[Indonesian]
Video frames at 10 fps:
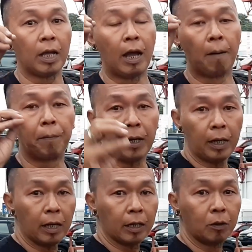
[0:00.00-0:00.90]
apa
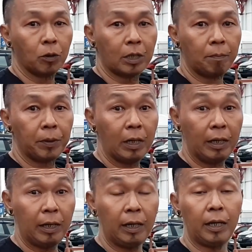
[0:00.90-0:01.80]
yang akan gue
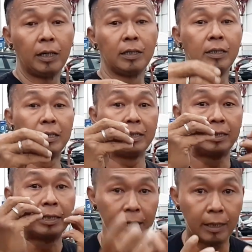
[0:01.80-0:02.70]
tampilin.
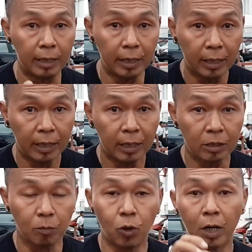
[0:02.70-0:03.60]
Jadi
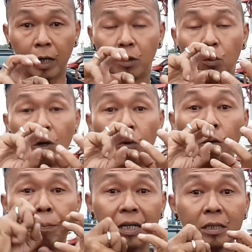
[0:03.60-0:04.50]
semua akan gue
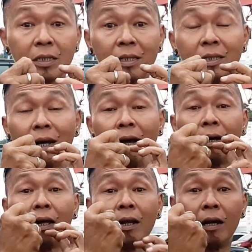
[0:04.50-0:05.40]
kupas
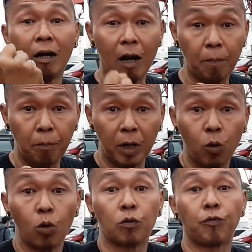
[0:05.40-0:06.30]
secara lengkap
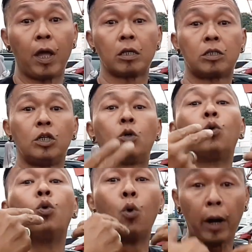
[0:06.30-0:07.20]
menurut versi
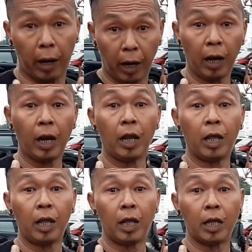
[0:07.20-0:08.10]
gue.
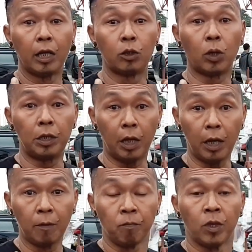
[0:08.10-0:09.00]
Gitu
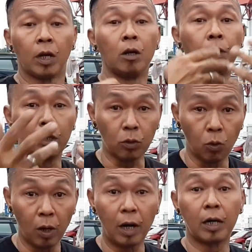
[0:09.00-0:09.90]
aja ya. Kalau begitu
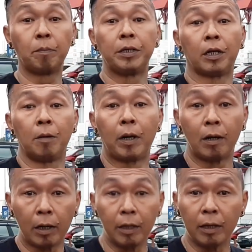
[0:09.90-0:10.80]
gue nggak akan panjang lebarin
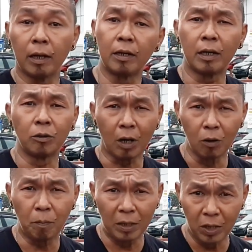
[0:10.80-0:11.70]
lagi karena kalau
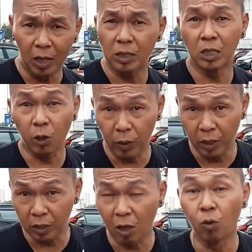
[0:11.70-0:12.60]
terlalu panjang kasihan
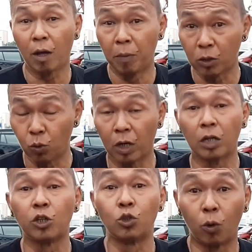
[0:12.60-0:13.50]
ceweknya terlalu lebar juga
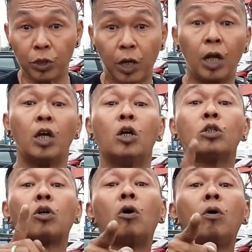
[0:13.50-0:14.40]
kasihan cowoknya.
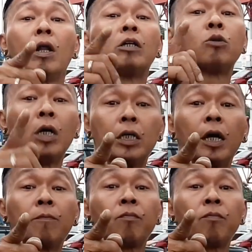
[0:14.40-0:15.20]
So langsung aja,